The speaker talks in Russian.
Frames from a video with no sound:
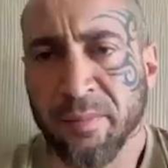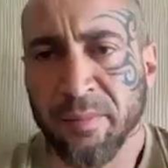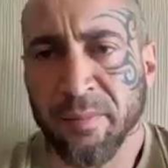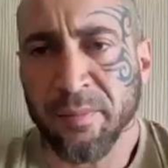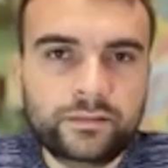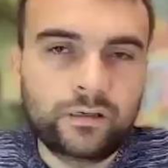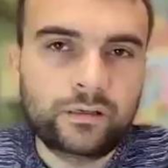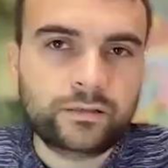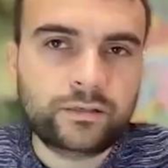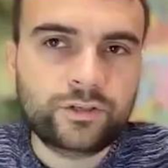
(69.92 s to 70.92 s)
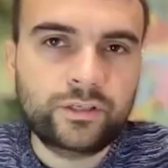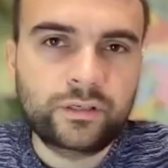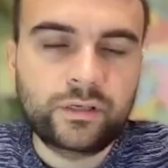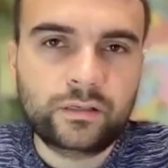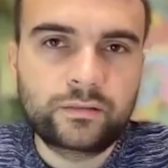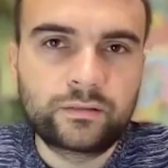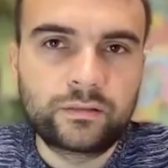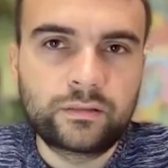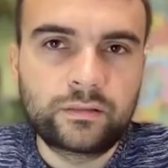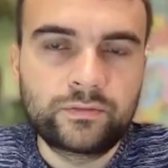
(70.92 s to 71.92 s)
Денис, а расскажите, как э,